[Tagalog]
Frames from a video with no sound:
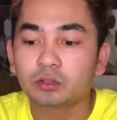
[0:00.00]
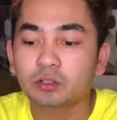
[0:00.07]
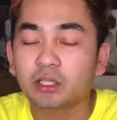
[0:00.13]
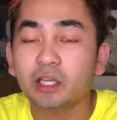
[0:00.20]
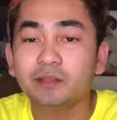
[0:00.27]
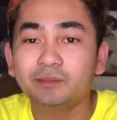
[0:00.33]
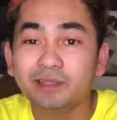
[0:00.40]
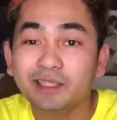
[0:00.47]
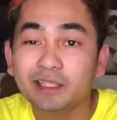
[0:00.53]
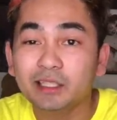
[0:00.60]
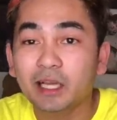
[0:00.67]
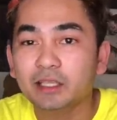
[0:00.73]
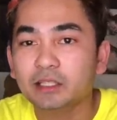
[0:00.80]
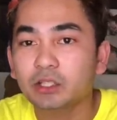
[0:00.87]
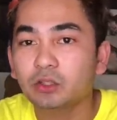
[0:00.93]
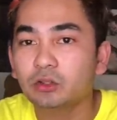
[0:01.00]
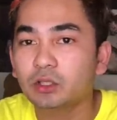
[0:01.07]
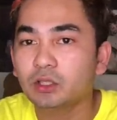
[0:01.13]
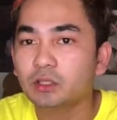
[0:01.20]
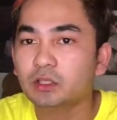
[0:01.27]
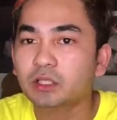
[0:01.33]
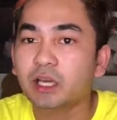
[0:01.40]
Kaibigan natin yun
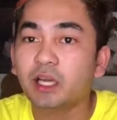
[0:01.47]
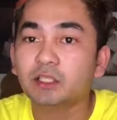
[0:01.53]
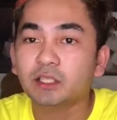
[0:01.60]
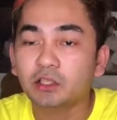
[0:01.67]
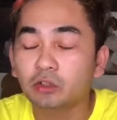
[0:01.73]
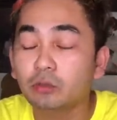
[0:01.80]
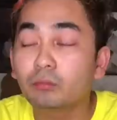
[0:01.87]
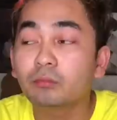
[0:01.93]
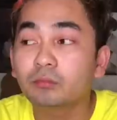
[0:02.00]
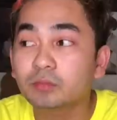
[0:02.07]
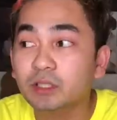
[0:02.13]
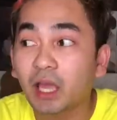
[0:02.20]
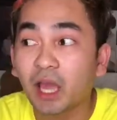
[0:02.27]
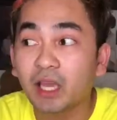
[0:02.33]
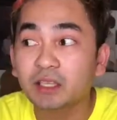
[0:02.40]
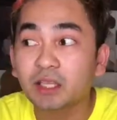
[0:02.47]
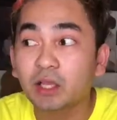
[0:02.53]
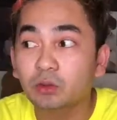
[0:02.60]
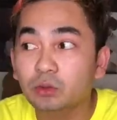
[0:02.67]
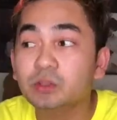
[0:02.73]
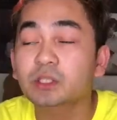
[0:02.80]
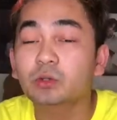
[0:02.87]
eh. Kahit anong, kahit
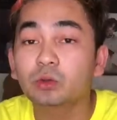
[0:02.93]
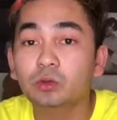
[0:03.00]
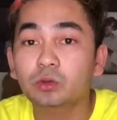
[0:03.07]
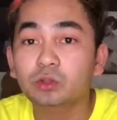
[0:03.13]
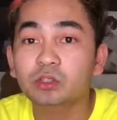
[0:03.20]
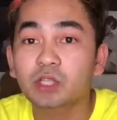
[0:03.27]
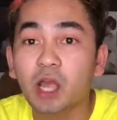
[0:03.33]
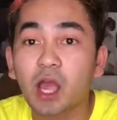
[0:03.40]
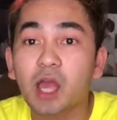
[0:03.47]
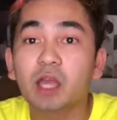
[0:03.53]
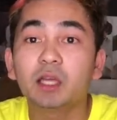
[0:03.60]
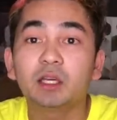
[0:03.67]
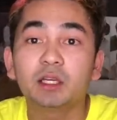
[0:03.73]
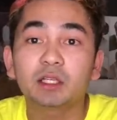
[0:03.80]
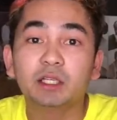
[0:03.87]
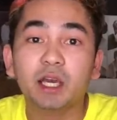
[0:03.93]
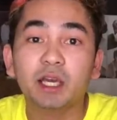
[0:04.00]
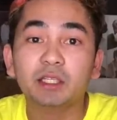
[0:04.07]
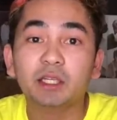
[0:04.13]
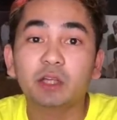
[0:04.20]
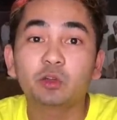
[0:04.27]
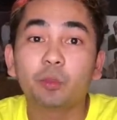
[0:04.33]
ano siguro siya,
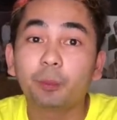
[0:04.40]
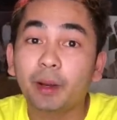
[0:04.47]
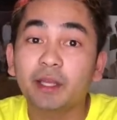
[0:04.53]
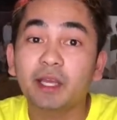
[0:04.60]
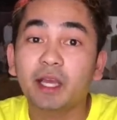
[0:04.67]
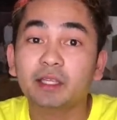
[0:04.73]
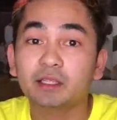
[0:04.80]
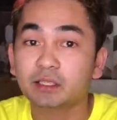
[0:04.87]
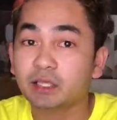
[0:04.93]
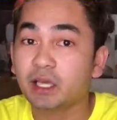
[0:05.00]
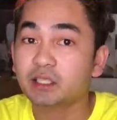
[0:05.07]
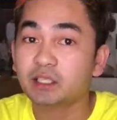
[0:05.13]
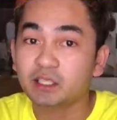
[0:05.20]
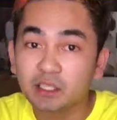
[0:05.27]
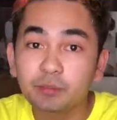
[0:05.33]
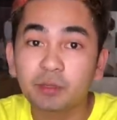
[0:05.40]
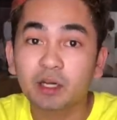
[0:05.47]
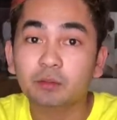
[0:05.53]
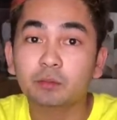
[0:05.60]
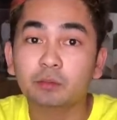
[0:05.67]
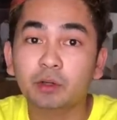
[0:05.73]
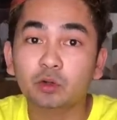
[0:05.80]
kahit ano pa yan, kahit hindi
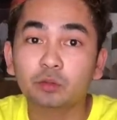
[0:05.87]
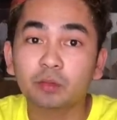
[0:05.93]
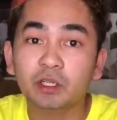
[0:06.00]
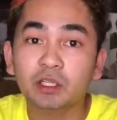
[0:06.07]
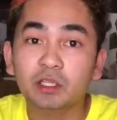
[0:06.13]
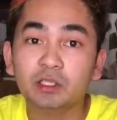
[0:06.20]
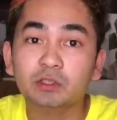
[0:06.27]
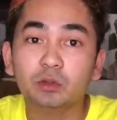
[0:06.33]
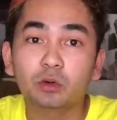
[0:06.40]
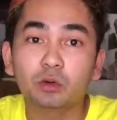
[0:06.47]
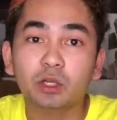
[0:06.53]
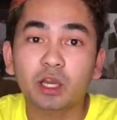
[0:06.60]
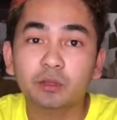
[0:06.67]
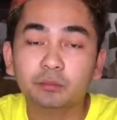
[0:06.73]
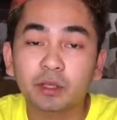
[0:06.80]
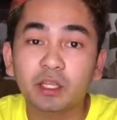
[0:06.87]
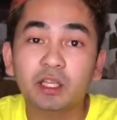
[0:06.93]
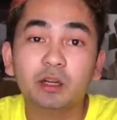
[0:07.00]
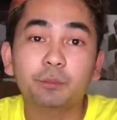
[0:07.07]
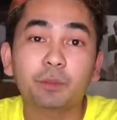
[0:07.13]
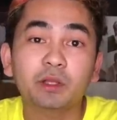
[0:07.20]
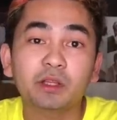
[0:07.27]
marunong mag-English or kahit
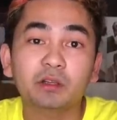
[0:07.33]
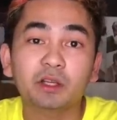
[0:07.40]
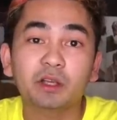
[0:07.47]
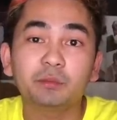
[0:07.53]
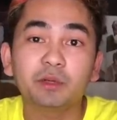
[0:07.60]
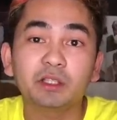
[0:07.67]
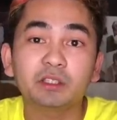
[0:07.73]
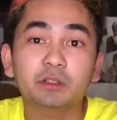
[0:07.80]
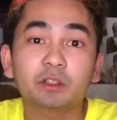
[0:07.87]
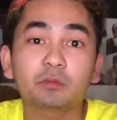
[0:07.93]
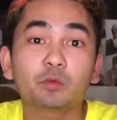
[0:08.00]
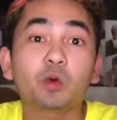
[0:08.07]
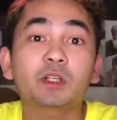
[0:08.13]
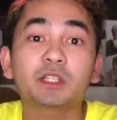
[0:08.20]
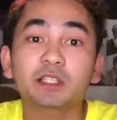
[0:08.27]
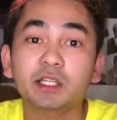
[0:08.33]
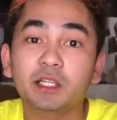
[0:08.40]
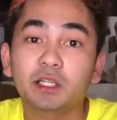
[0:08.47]
mahirap pa na yung kaibigan natin, huwag natin